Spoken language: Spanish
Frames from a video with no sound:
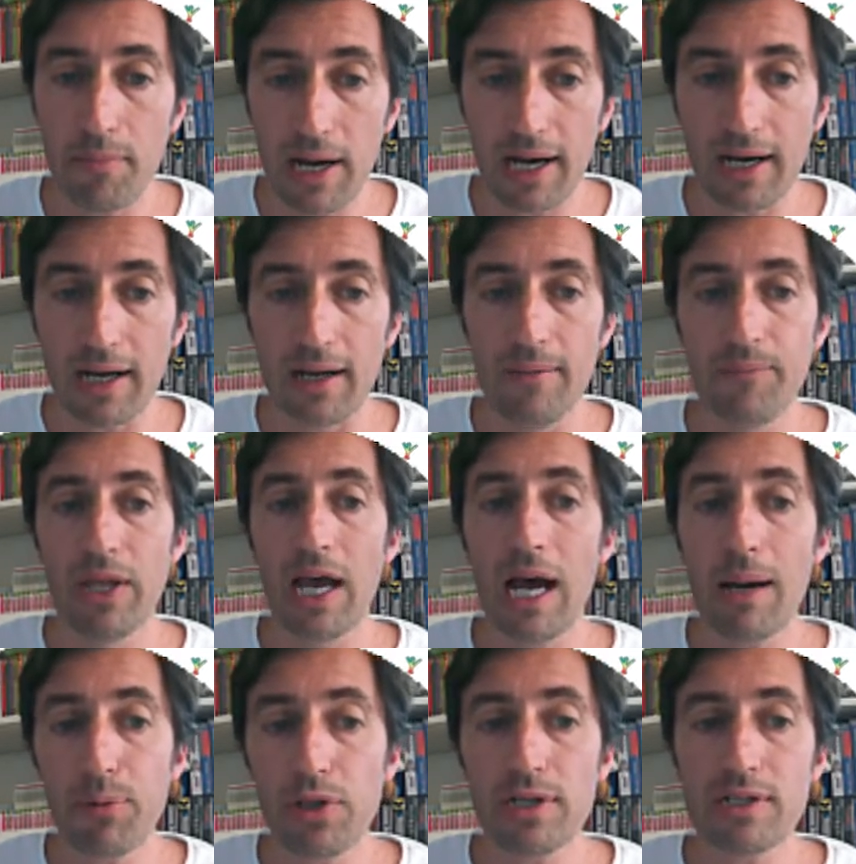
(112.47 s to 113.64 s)
baja
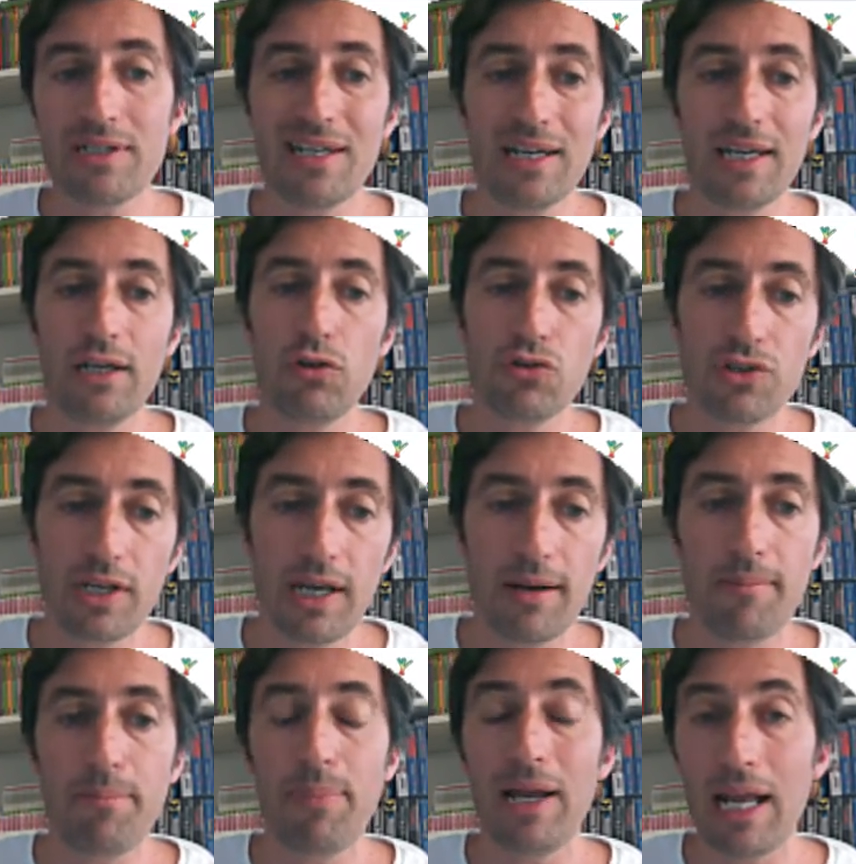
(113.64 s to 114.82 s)
a poder ser que no
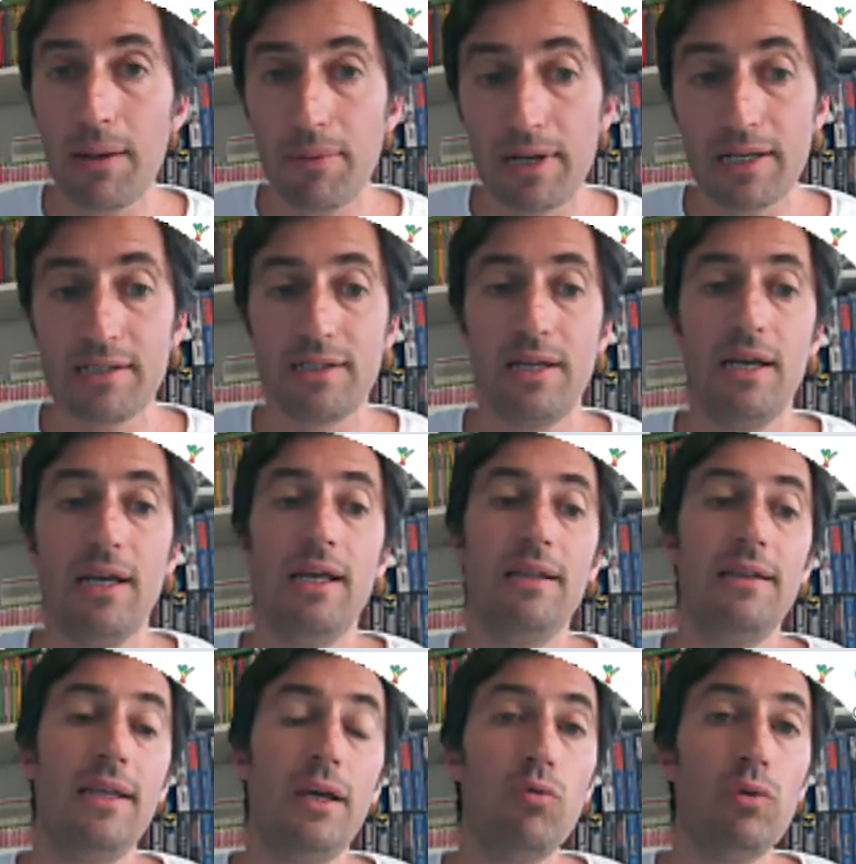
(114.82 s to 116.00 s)
sean palabras
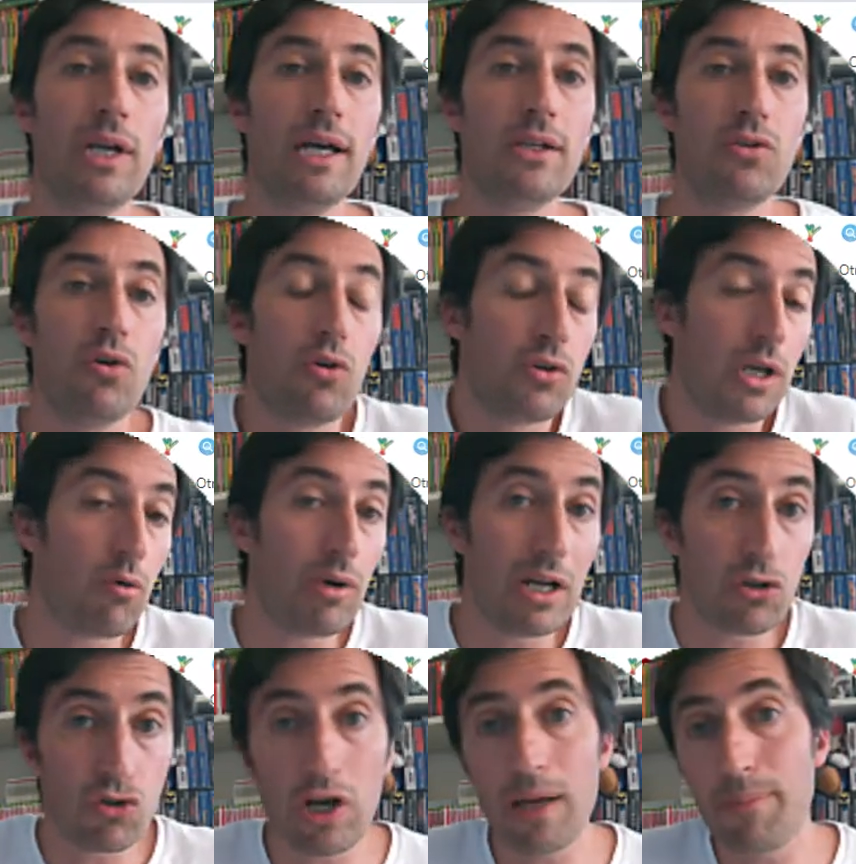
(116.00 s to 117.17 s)
de una, o sea, una
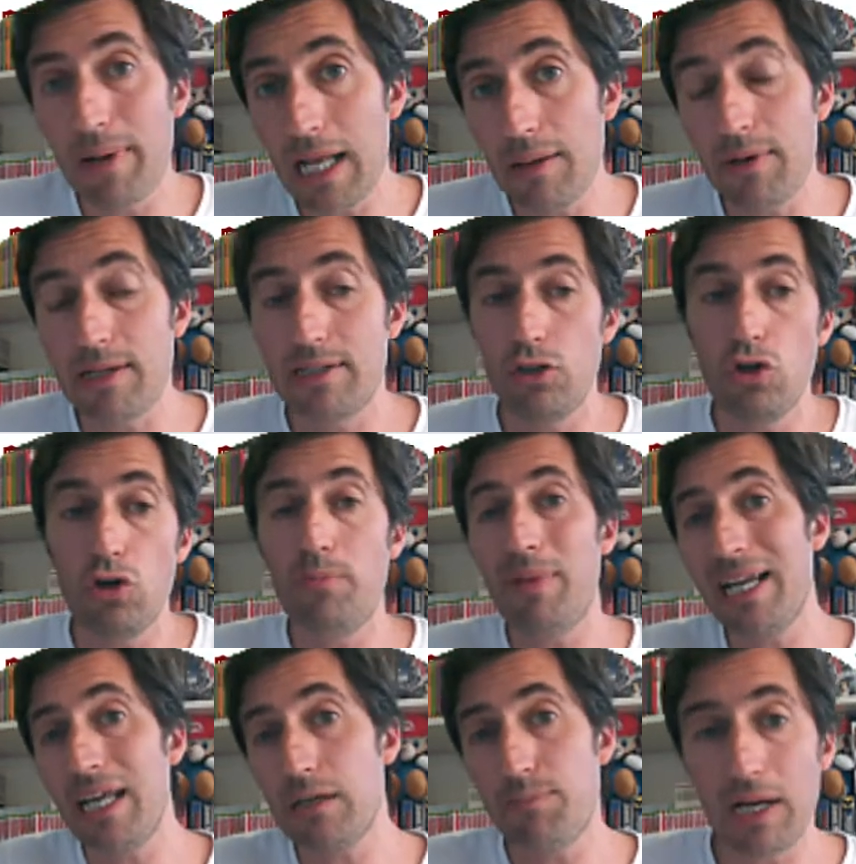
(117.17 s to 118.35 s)
sola palabra, sino
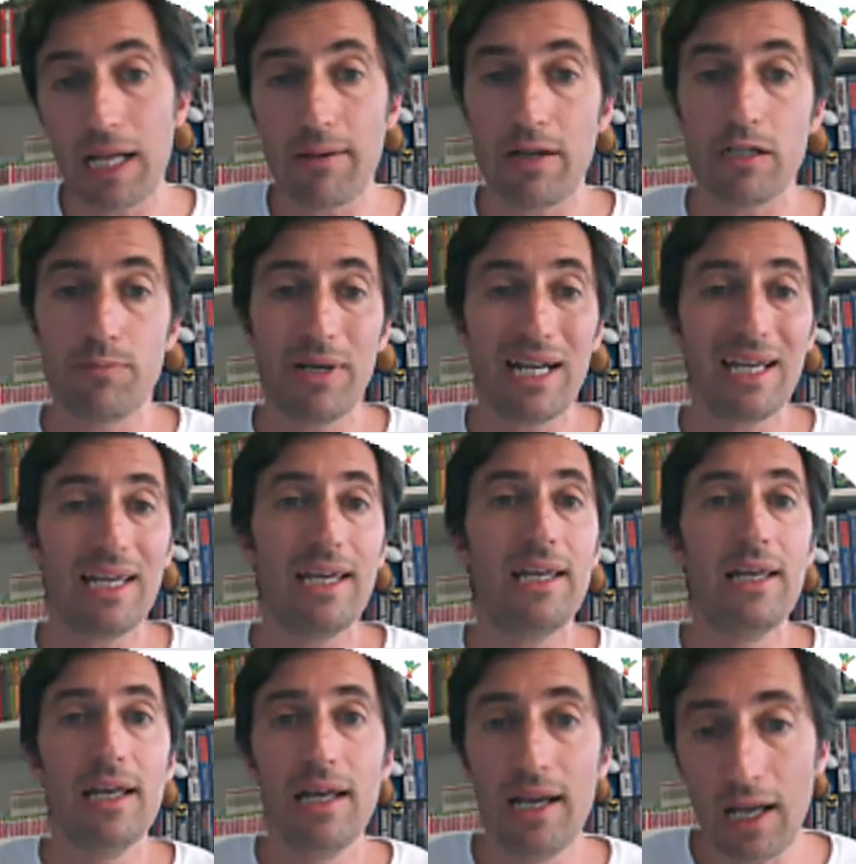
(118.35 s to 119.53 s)
varias palabras, para que
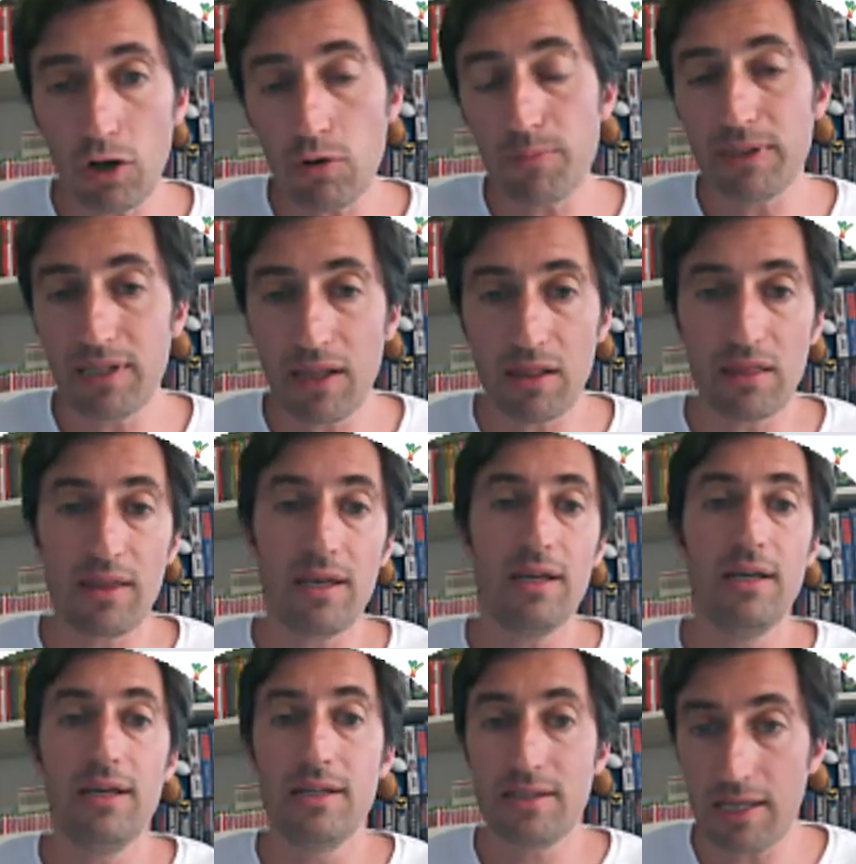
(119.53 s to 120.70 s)
la competencia
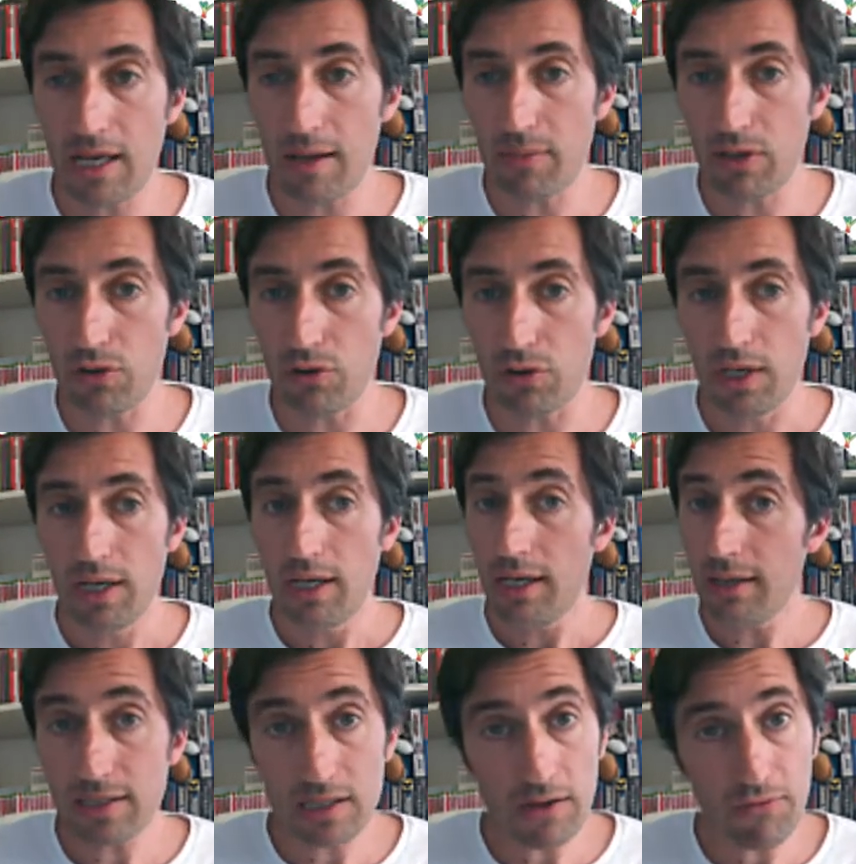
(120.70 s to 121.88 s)
sea menor.
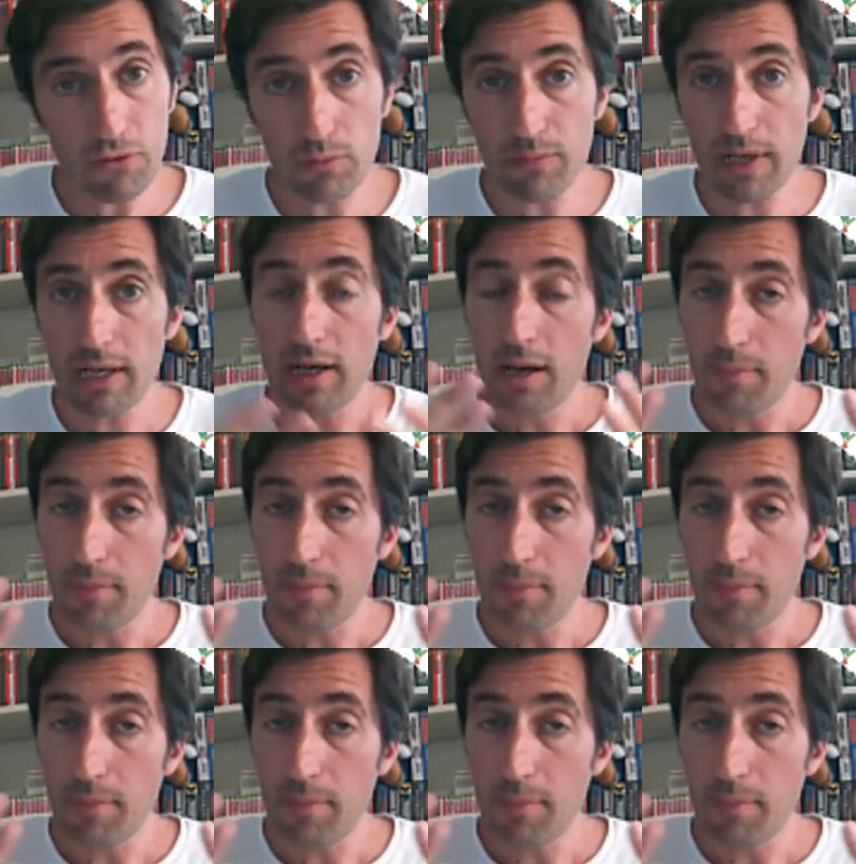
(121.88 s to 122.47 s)
Y de esta forma